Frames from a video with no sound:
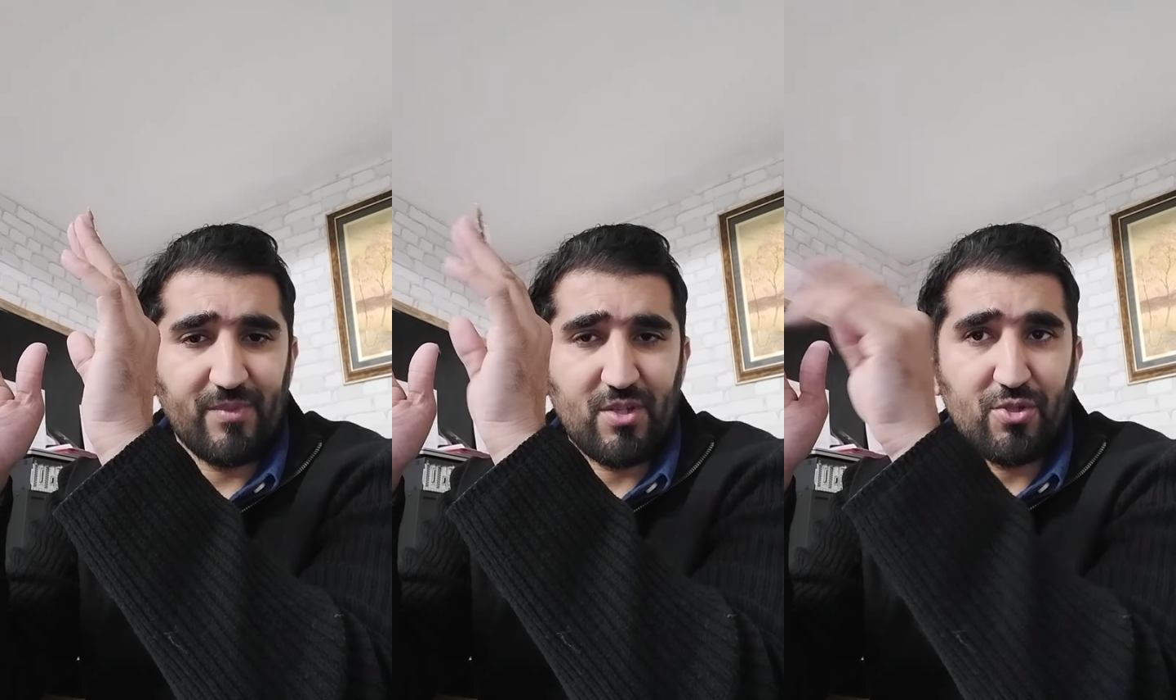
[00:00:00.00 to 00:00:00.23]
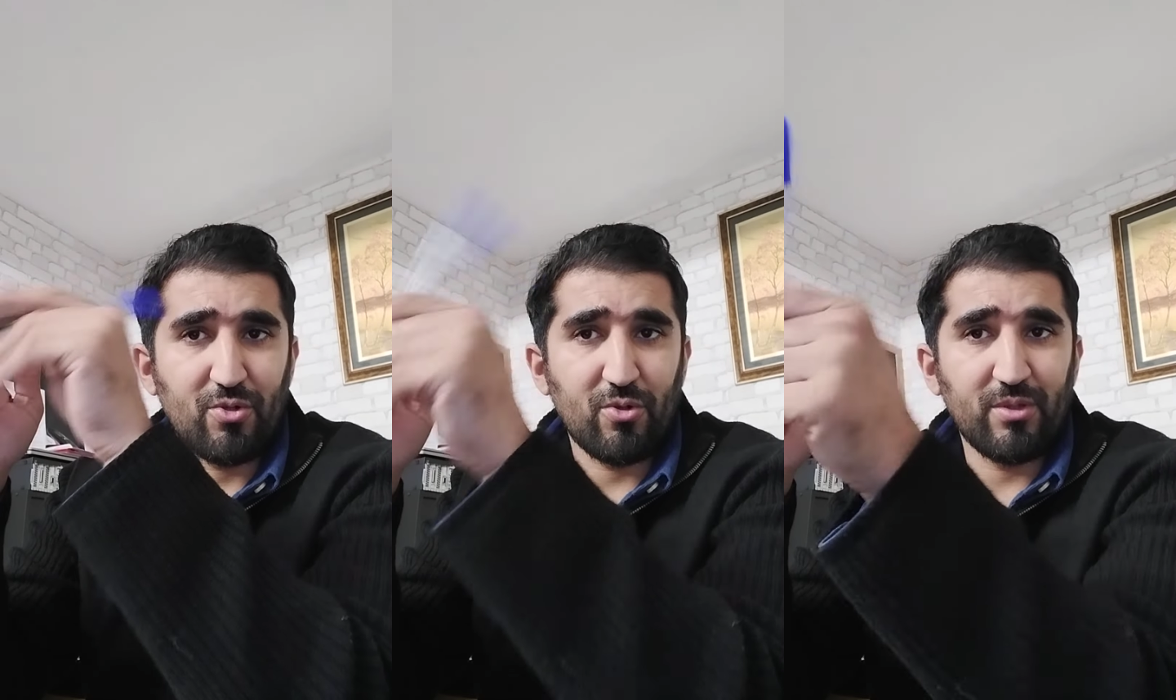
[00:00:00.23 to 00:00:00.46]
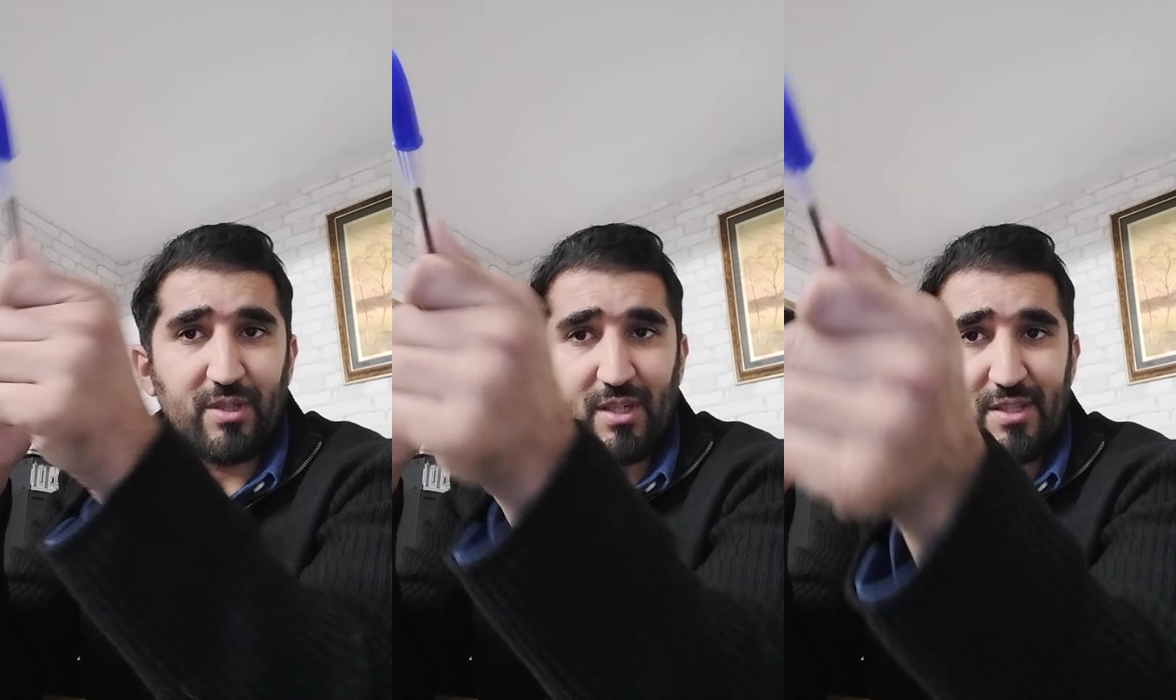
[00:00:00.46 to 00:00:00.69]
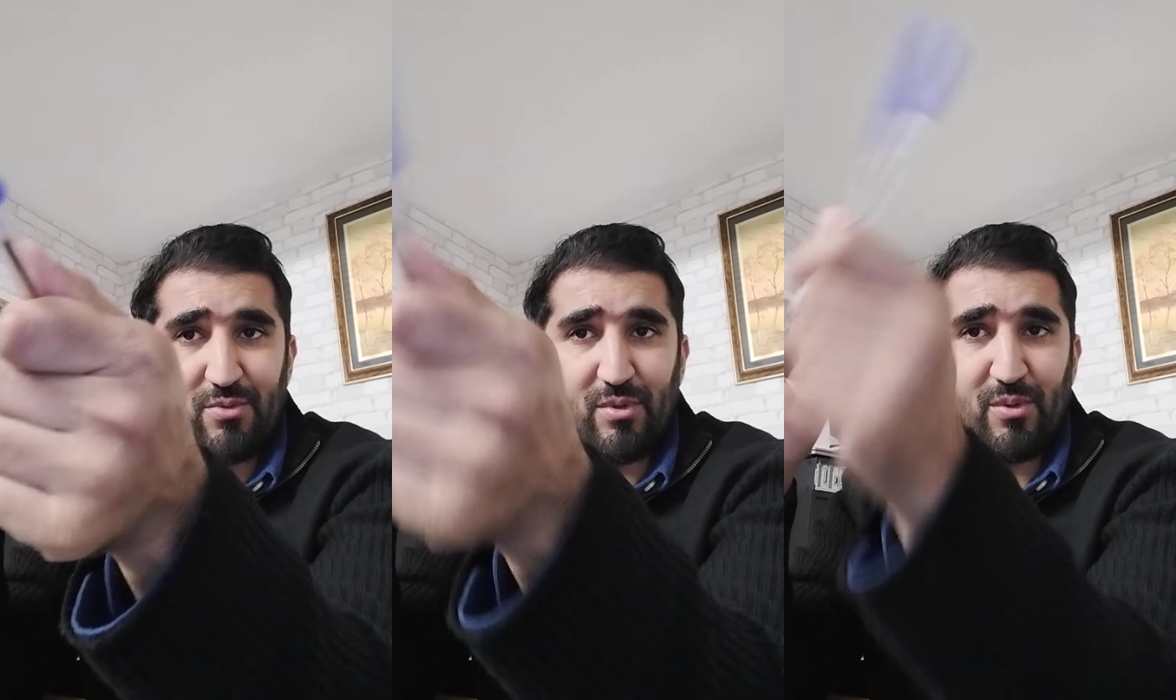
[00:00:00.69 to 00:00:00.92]
الشروط ديال
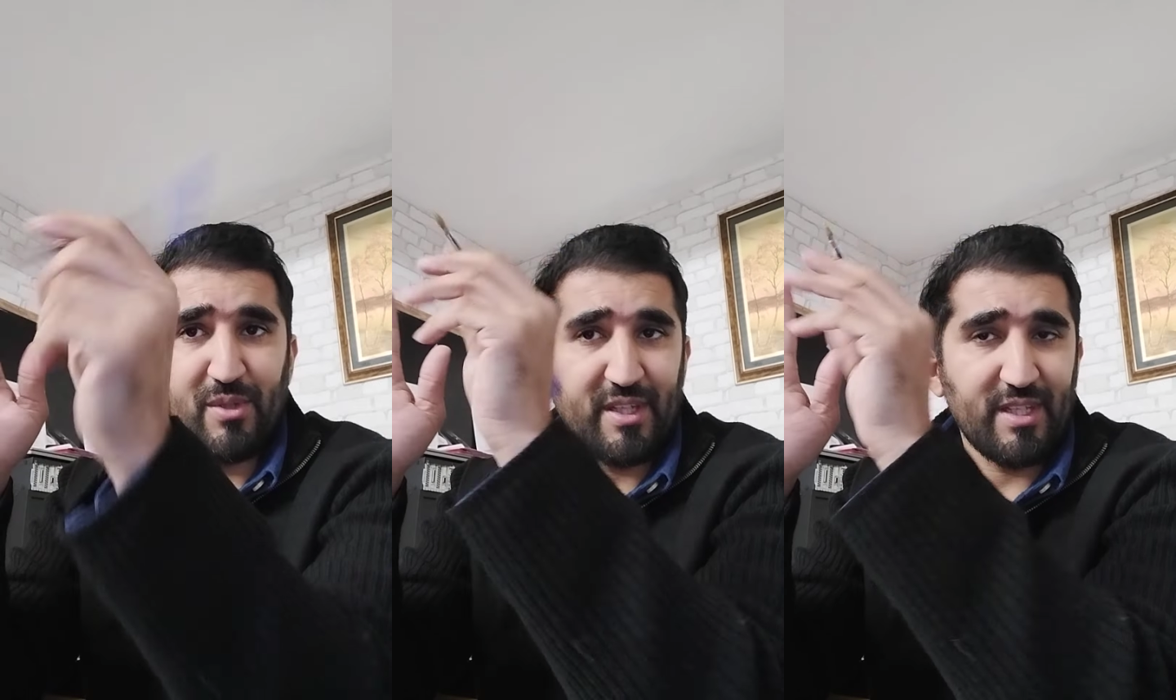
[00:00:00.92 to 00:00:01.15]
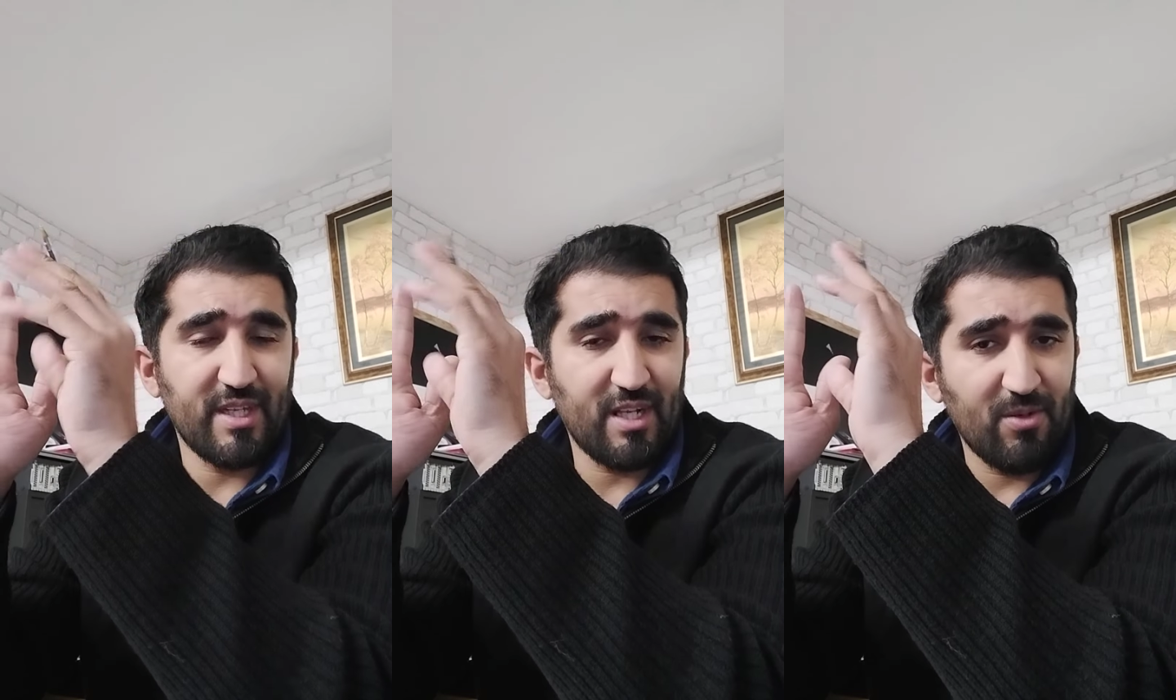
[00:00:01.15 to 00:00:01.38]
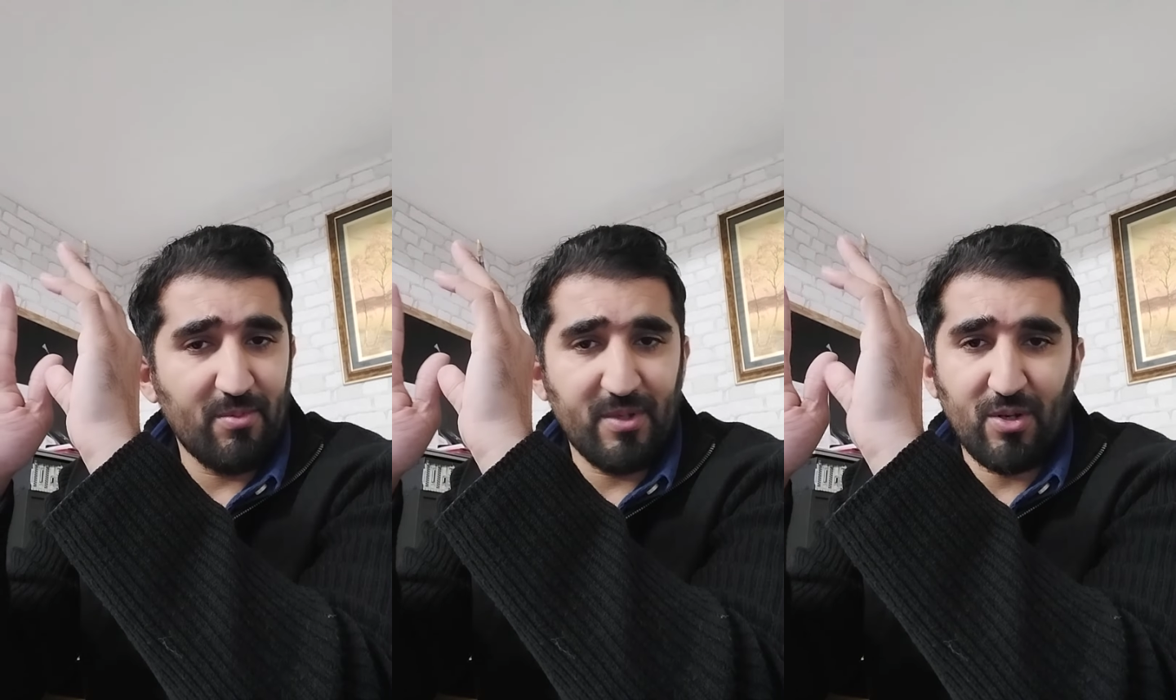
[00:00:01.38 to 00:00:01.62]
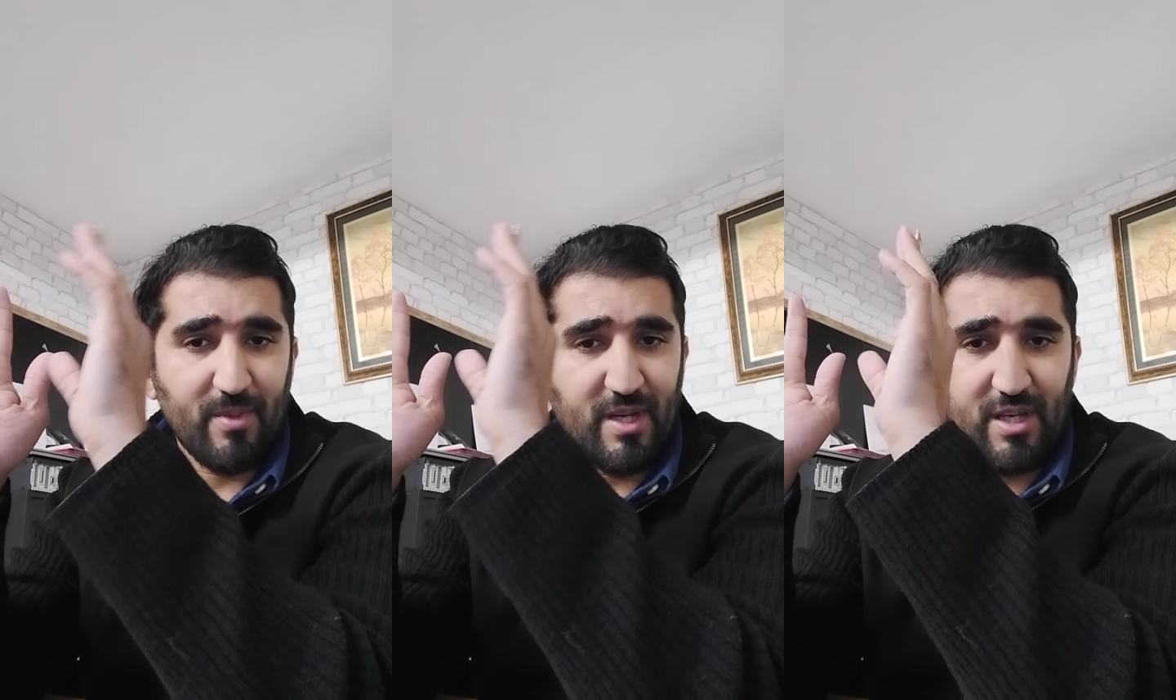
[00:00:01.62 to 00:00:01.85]
التسويق الوضعيه راهم
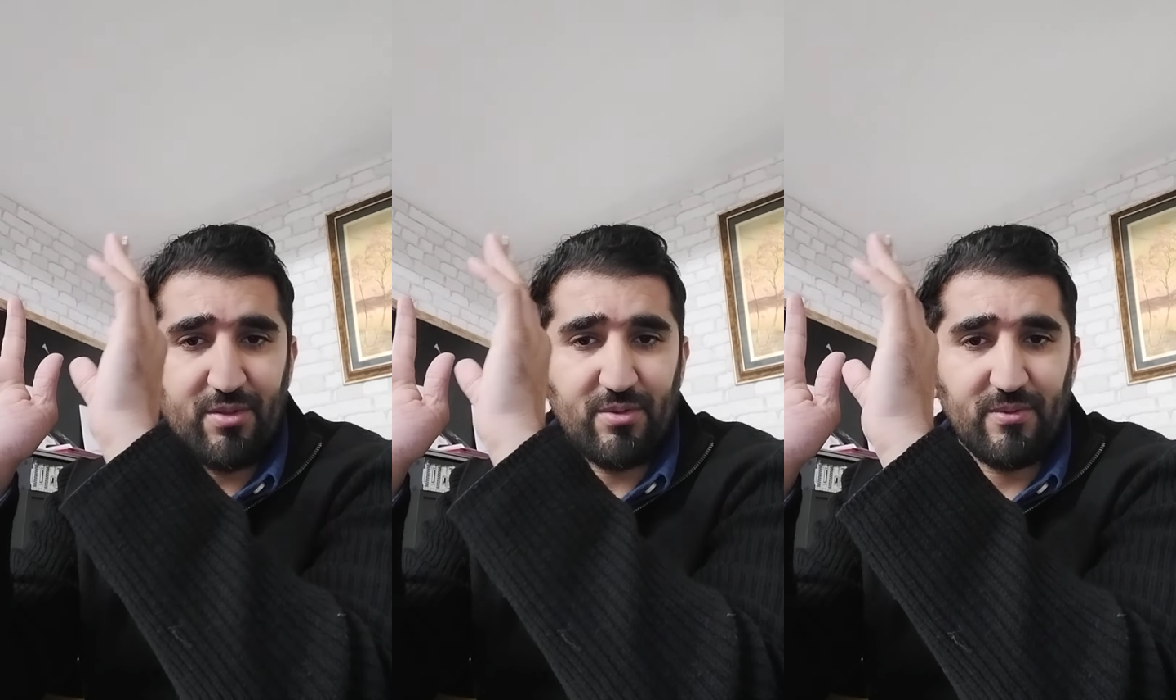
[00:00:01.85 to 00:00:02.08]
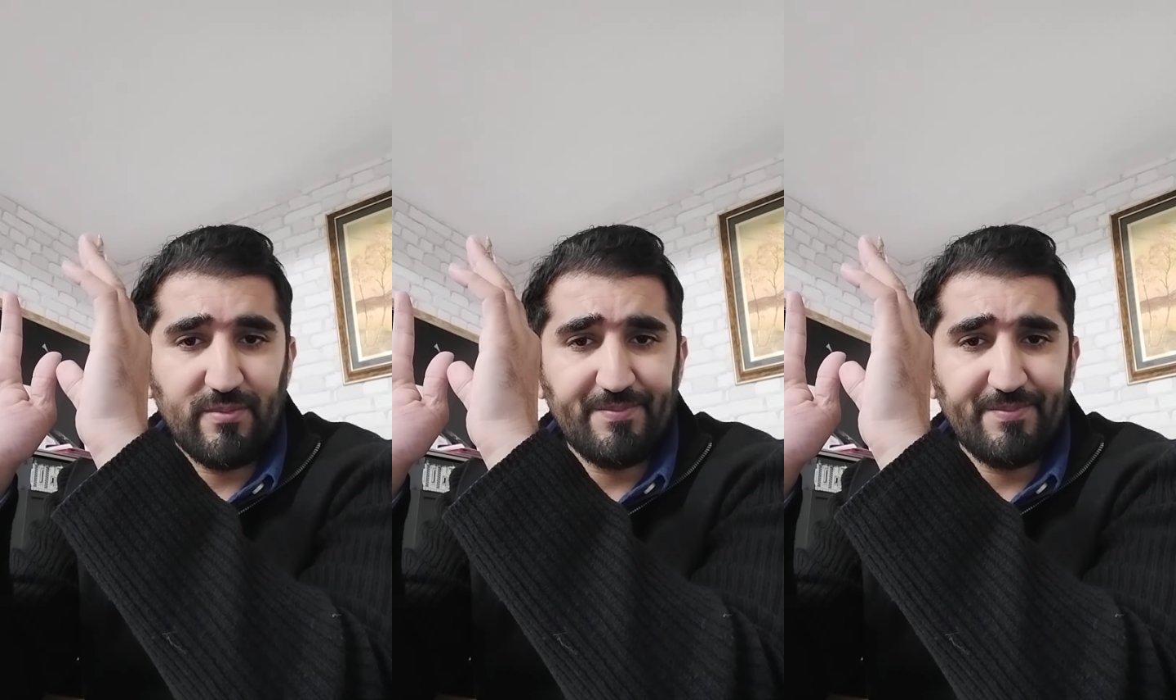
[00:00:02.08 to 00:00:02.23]
هما هادو